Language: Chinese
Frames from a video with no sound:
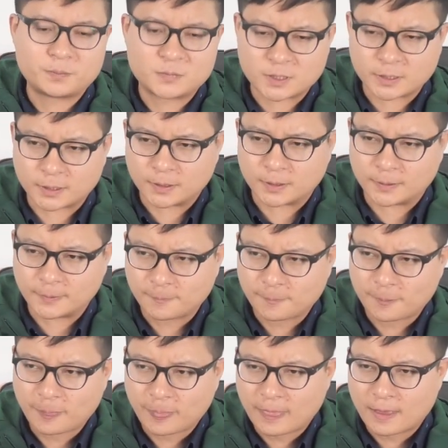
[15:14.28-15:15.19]
这个
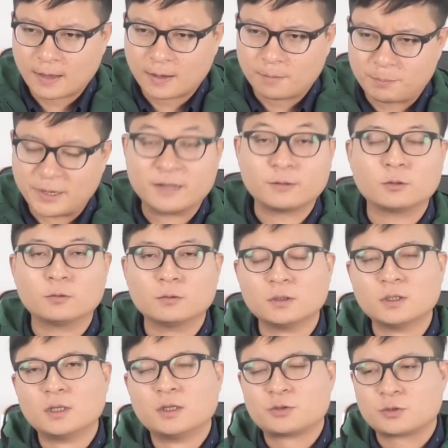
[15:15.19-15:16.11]
变动。
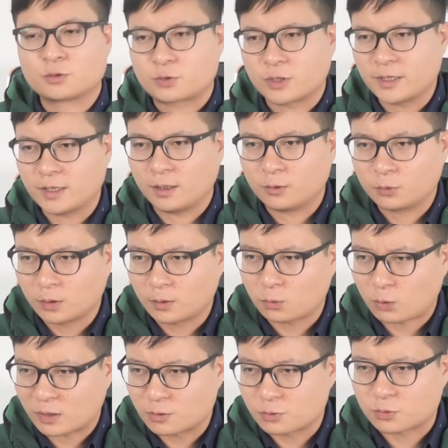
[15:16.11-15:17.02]
就所以很多
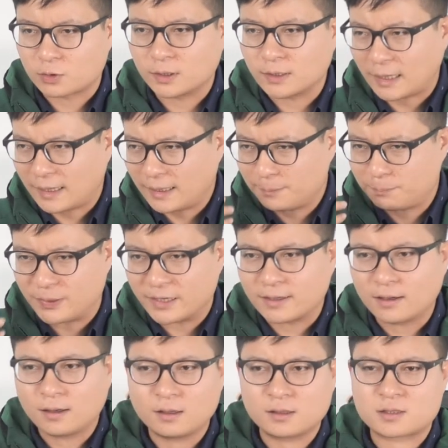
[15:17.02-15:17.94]
观众说，哎呀，贬
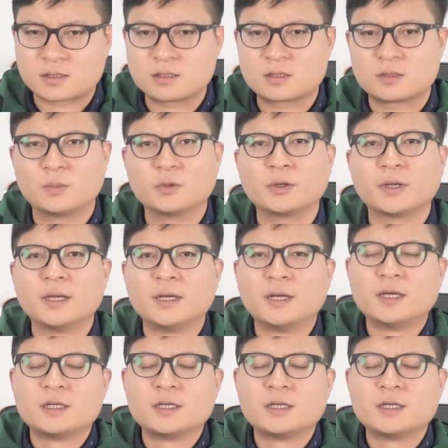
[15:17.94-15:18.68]
到二十什么东西？